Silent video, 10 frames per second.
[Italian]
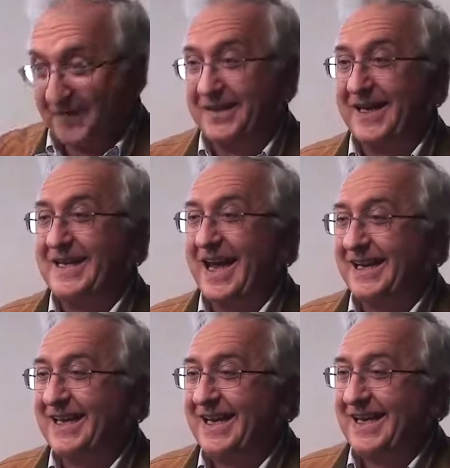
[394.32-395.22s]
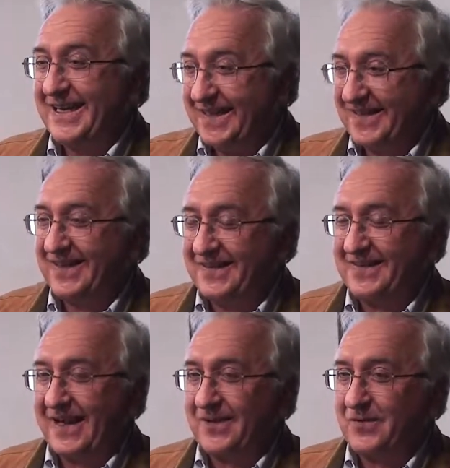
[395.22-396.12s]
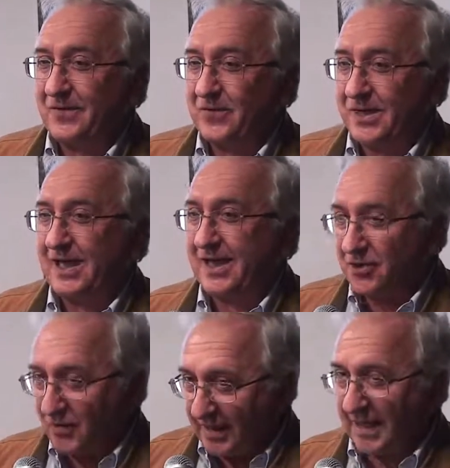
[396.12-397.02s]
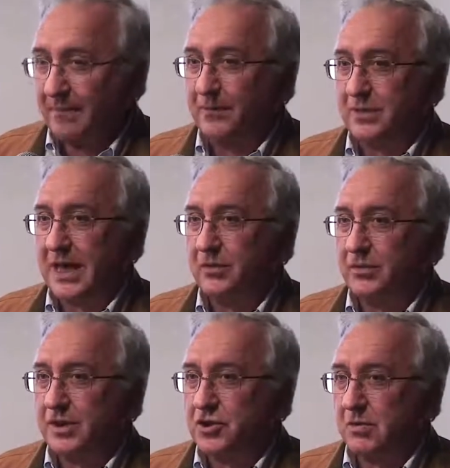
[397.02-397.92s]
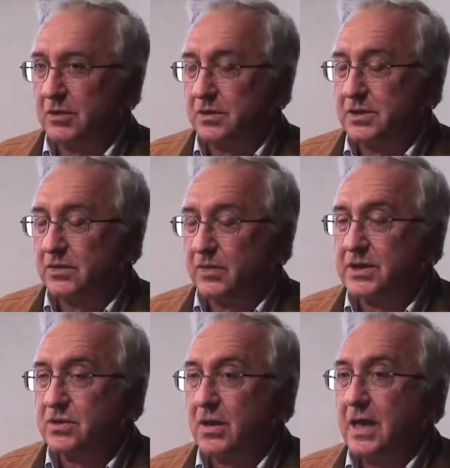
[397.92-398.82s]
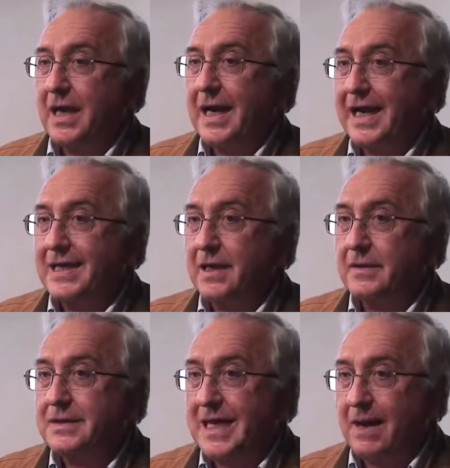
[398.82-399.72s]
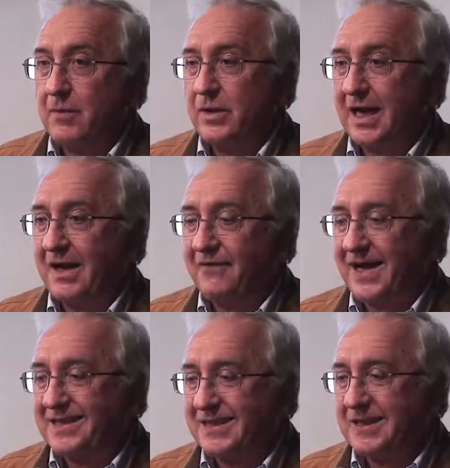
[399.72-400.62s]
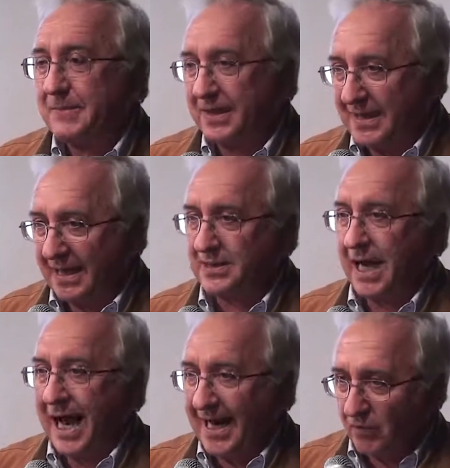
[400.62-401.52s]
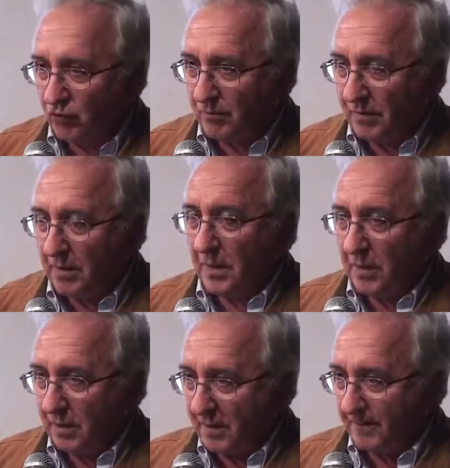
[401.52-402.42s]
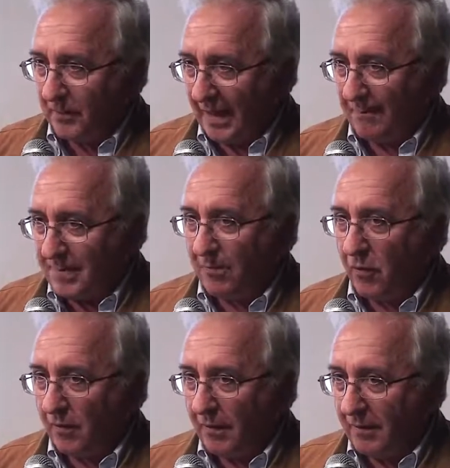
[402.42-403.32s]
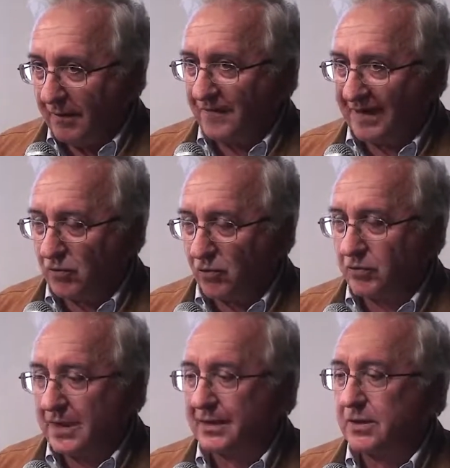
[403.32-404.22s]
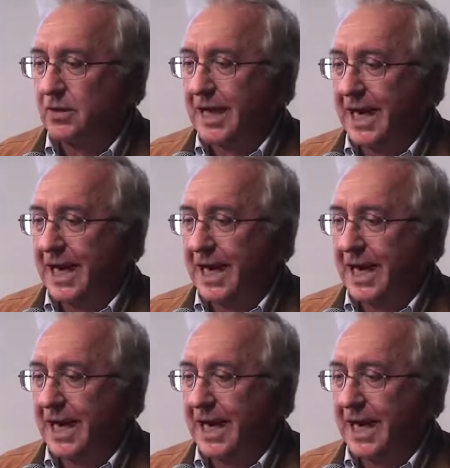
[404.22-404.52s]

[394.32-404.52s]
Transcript: vedrete anche eh, eh, alcuni funzionari della regione che potranno dirci qualcosa in questo e siamo nella fase di partenza. Airtum ehm, abbiamo eh, fatto contatti con